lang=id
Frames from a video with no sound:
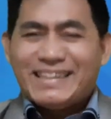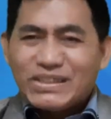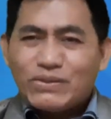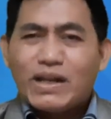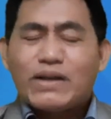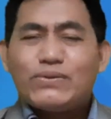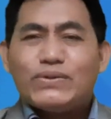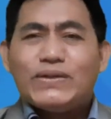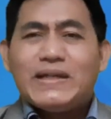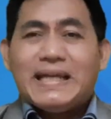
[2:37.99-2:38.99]
Saudaraku,
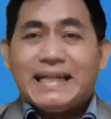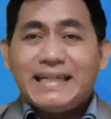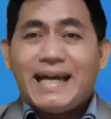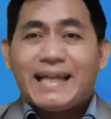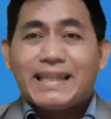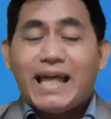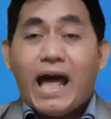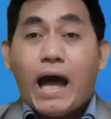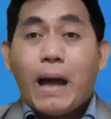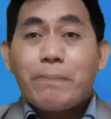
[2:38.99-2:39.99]
lihat
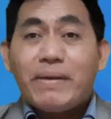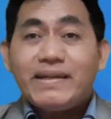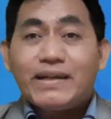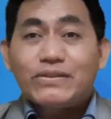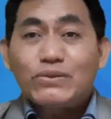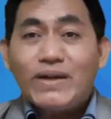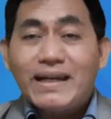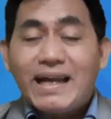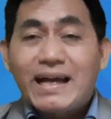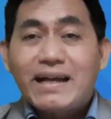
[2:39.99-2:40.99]
apa yang
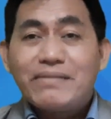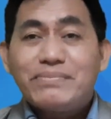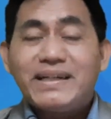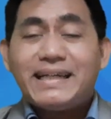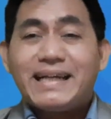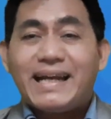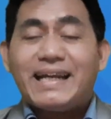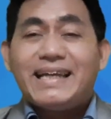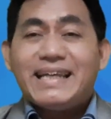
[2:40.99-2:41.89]
Tuhan akan berikan